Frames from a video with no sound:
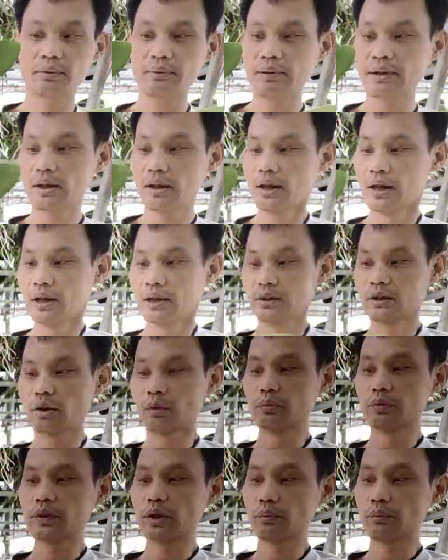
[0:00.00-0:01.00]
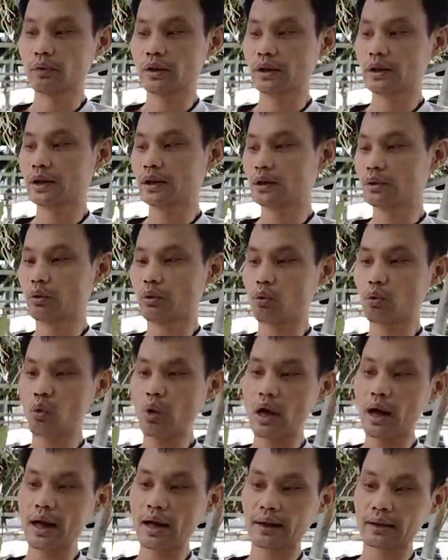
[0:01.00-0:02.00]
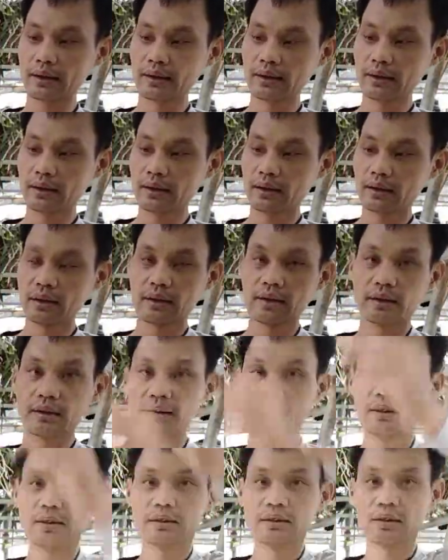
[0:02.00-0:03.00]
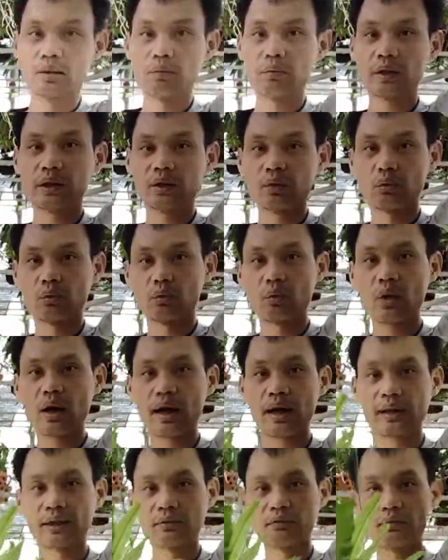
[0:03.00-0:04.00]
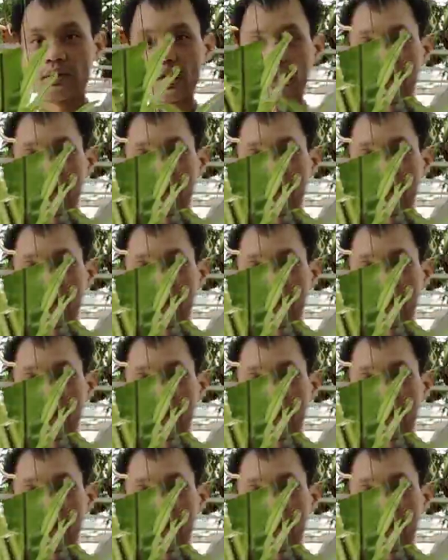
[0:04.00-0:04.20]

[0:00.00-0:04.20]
bác trồng trên cái cây tổ quạ này trồng cây tổ quạ này về